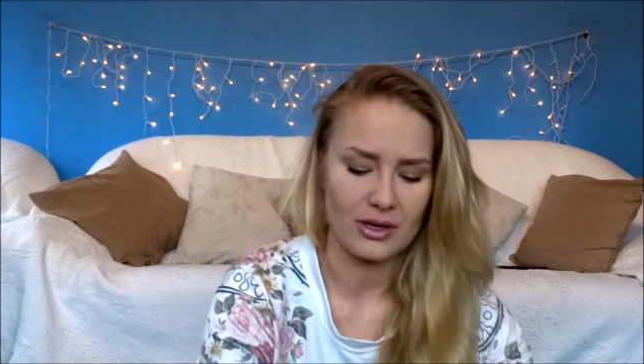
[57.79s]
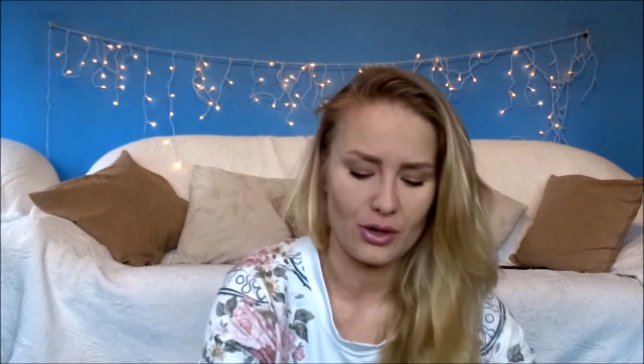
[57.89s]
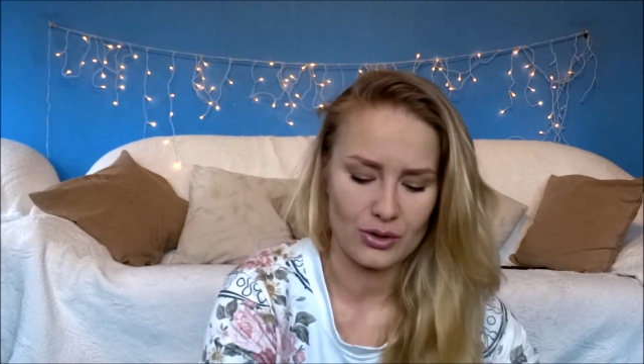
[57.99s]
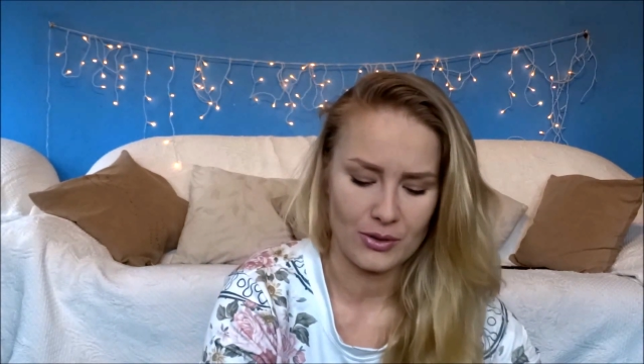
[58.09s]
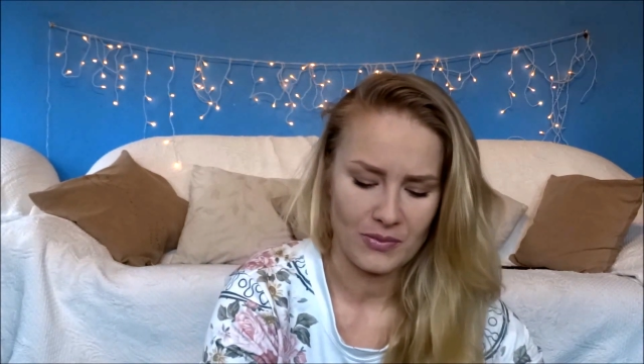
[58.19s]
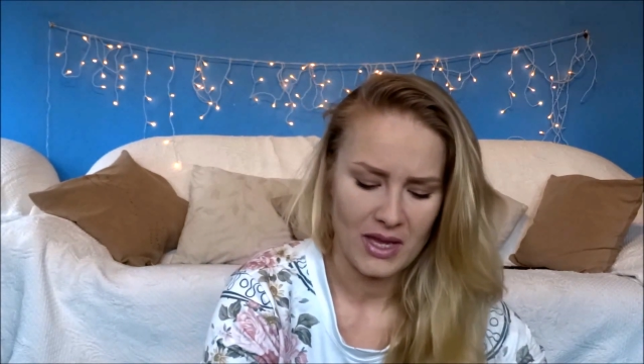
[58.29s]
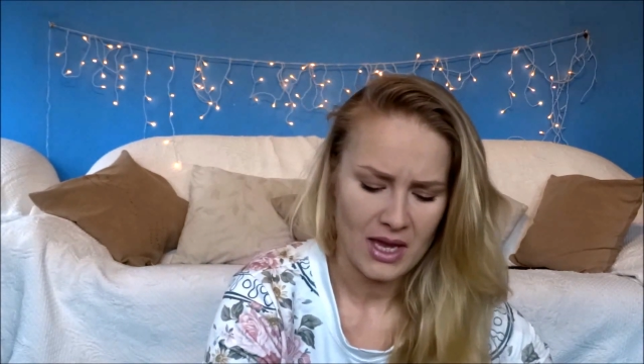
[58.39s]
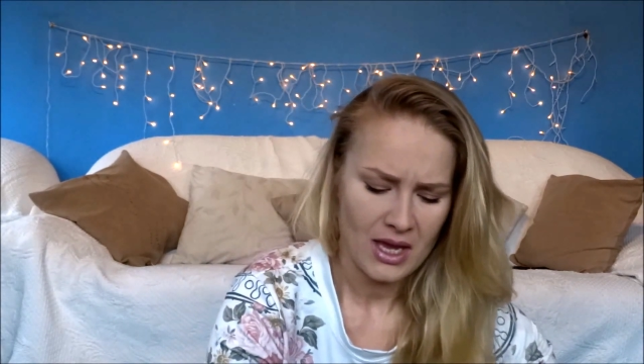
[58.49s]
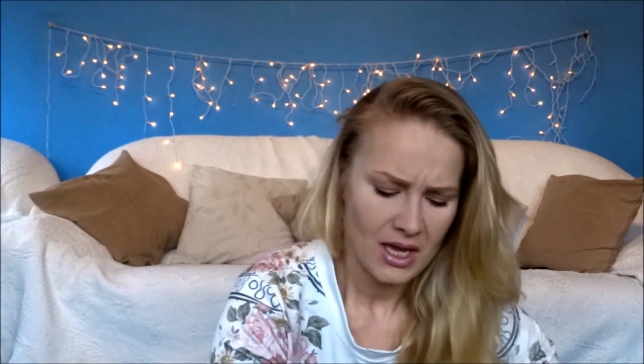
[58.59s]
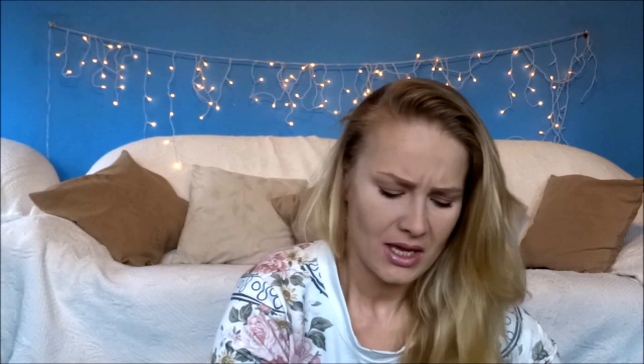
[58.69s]

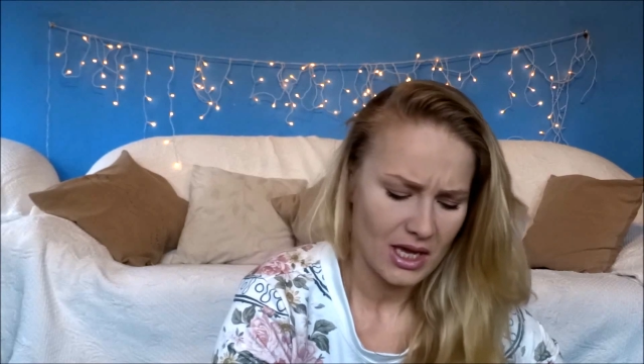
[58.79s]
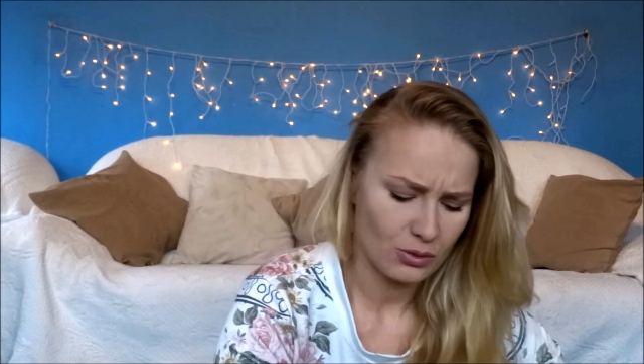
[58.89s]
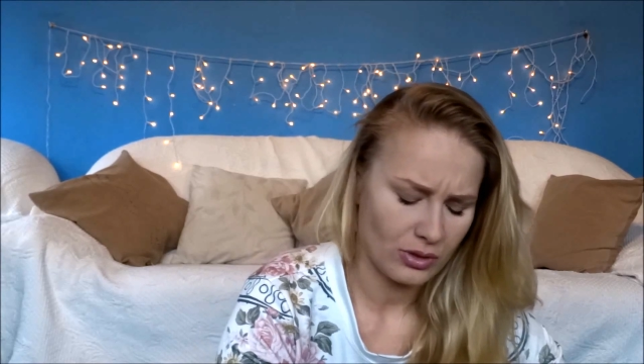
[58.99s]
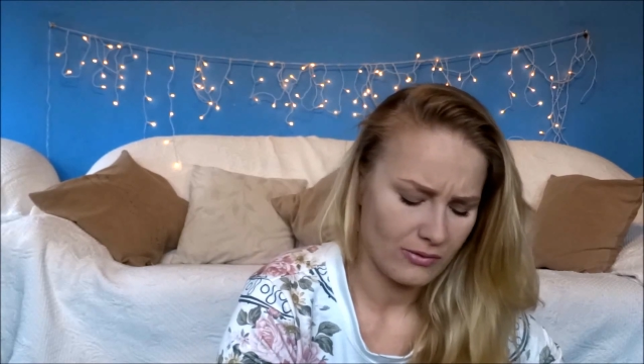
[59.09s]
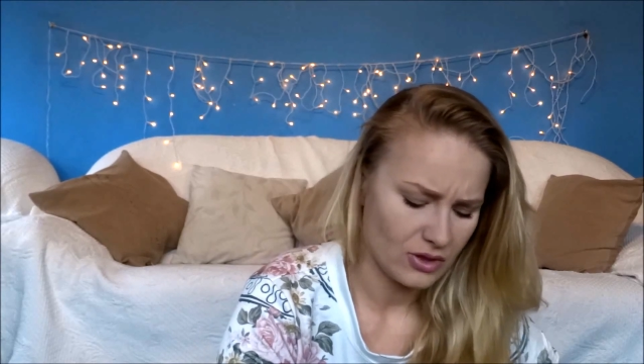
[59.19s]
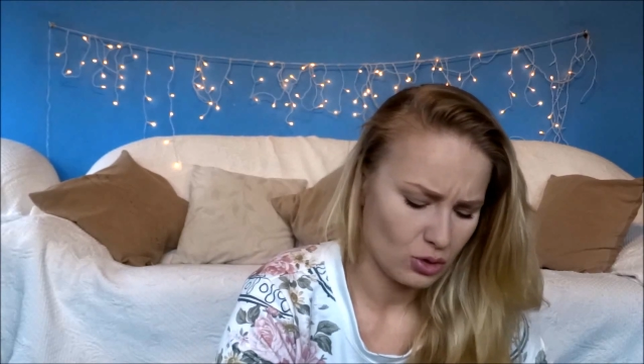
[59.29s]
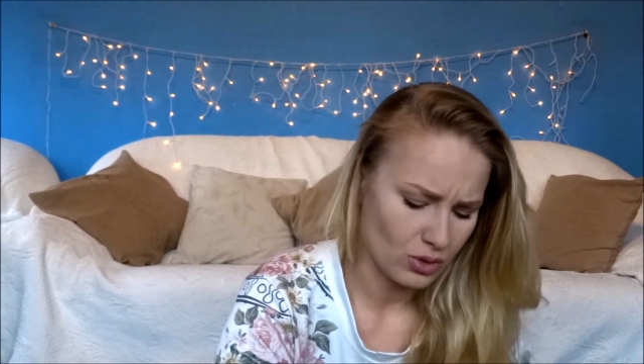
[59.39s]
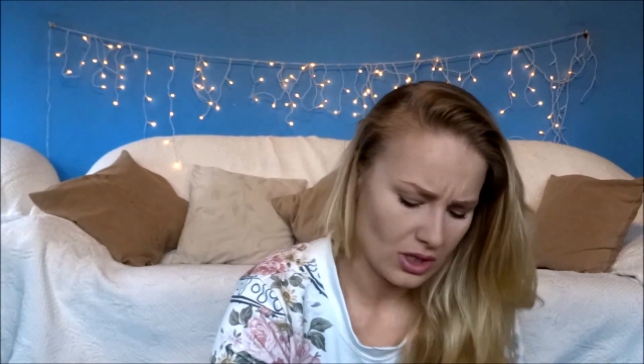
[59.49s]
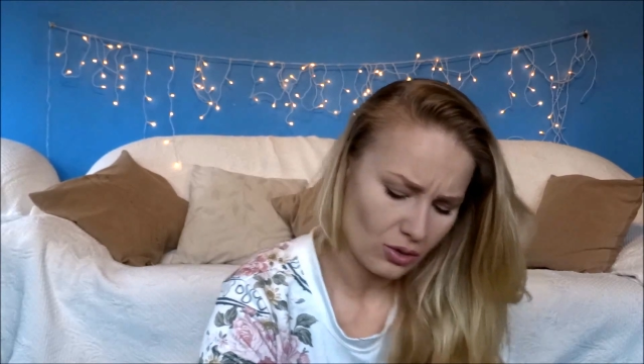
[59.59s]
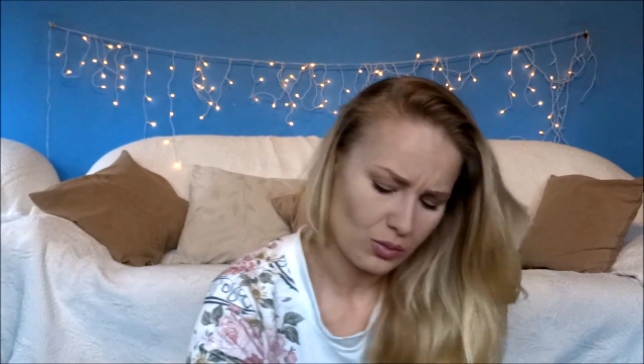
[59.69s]
nagrodę. Ja tutaj
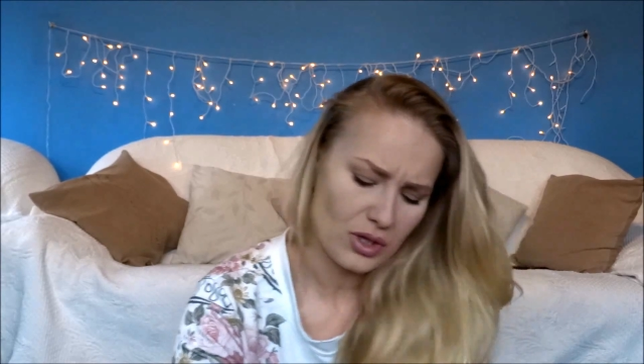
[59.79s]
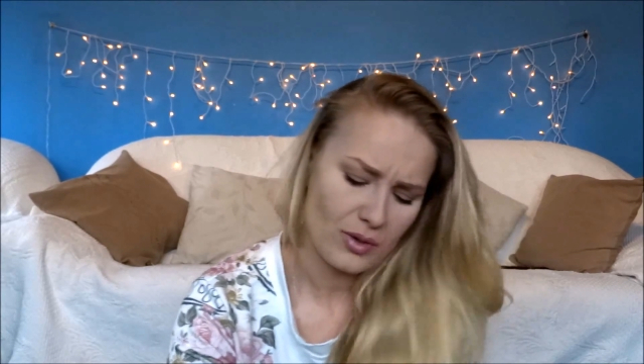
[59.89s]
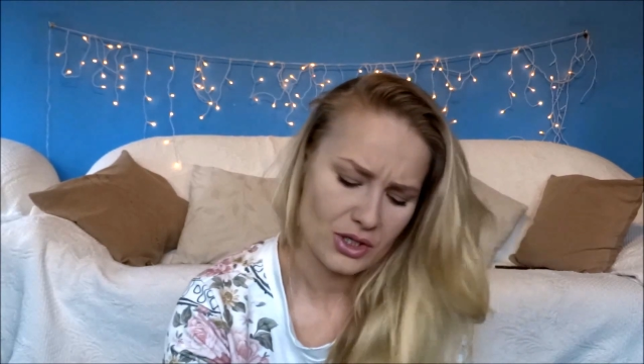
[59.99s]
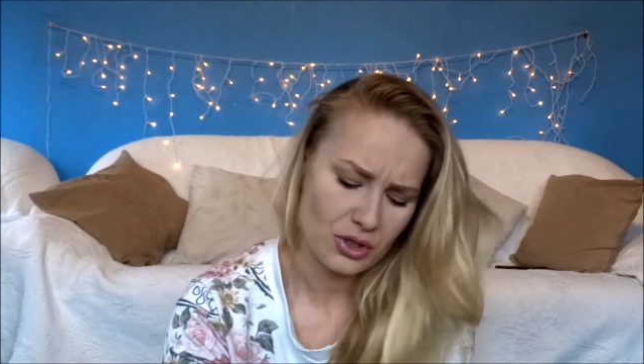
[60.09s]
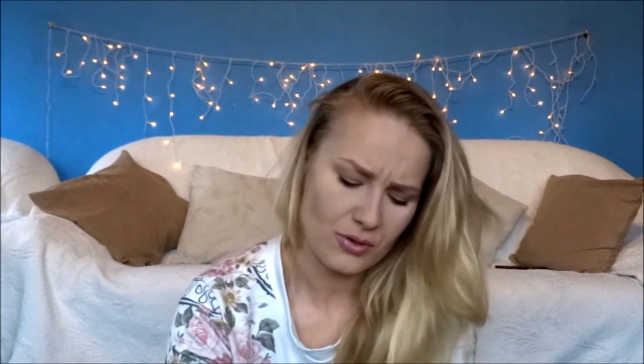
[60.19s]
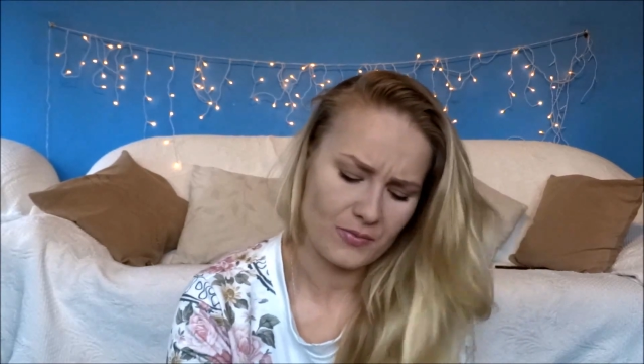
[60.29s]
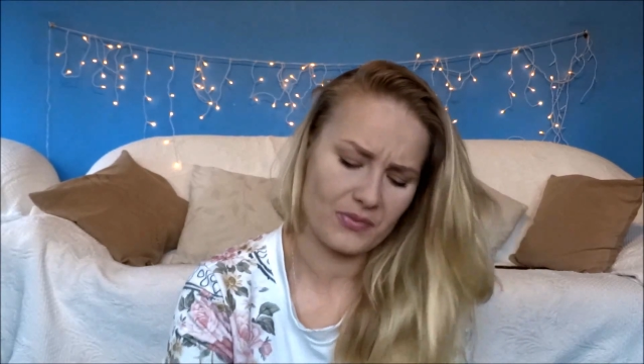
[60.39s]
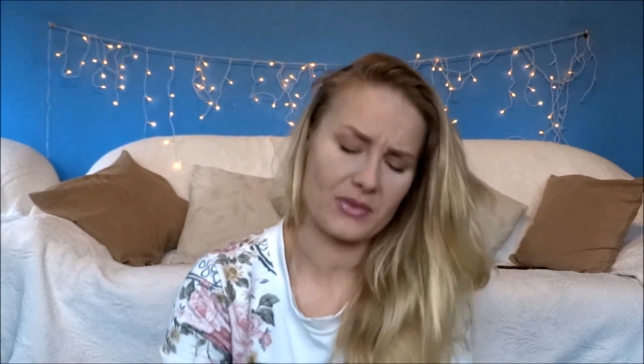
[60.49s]
wysunę to pudełeczko.